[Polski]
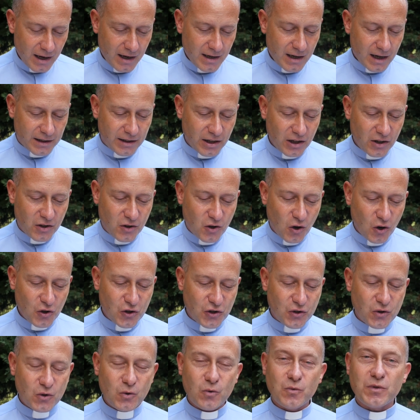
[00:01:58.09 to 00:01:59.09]
jakiej
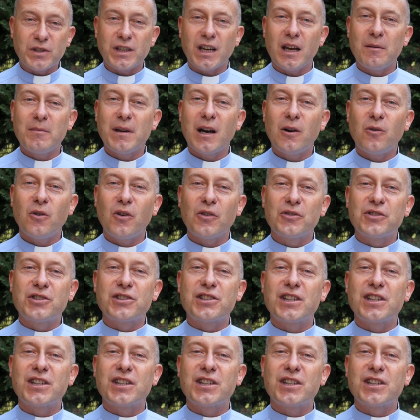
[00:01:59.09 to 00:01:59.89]
Kościół nie miał od